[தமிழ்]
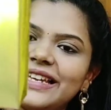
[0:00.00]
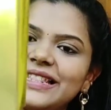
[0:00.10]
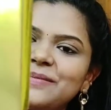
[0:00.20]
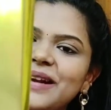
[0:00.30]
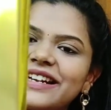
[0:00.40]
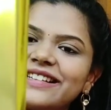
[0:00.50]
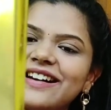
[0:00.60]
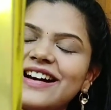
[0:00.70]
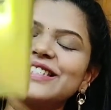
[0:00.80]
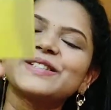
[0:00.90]
இந்த பிராண்டு
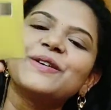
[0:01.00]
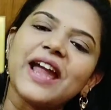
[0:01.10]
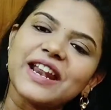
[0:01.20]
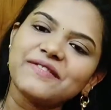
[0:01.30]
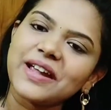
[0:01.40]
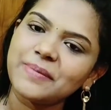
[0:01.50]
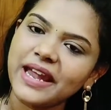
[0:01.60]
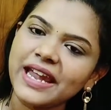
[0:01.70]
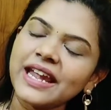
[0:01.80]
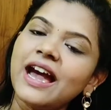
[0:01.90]
தான் ஸோ
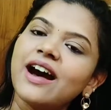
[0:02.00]
என்வைபிஏ